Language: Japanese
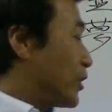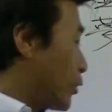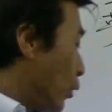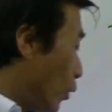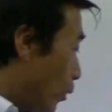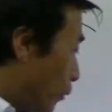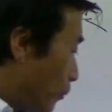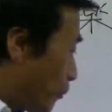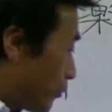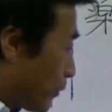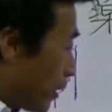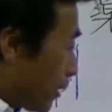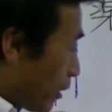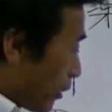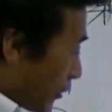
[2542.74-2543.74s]
想、
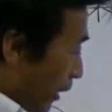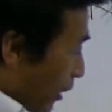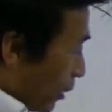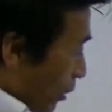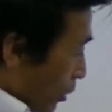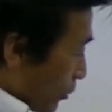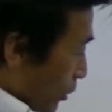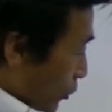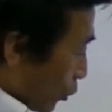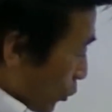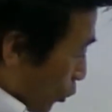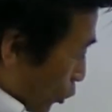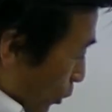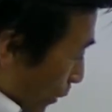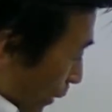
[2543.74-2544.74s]
ね、理想とい
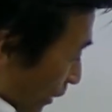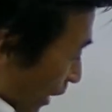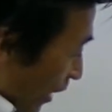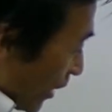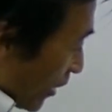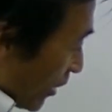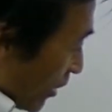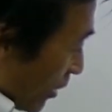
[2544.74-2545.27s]
う言葉はね